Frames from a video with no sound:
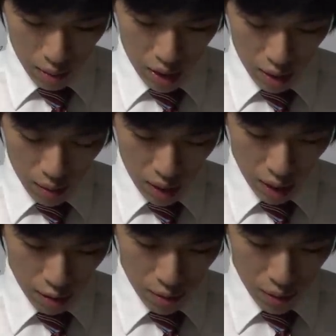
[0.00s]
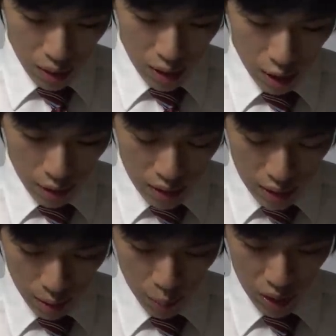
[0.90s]
まちなみにあの現在はです
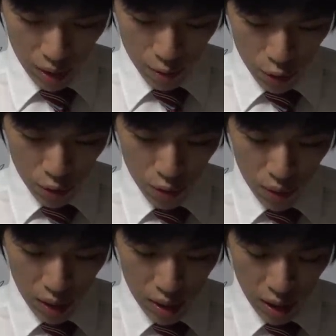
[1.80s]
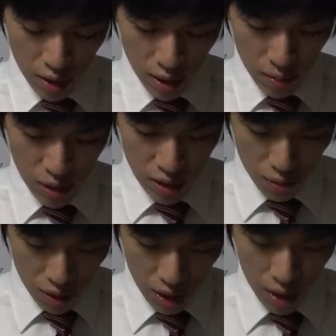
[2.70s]
ねやっぱりあの状況が大変厳しい
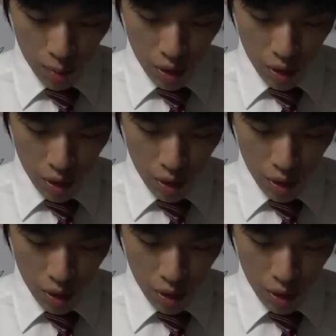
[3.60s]
ので、